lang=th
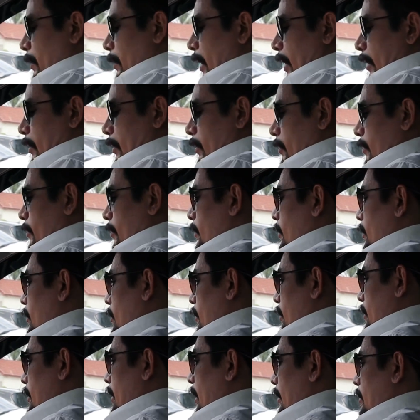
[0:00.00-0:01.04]
มนะ
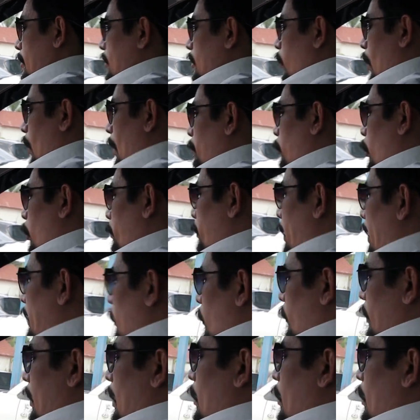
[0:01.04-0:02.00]
เนี่ยคือความปลอดภัยของ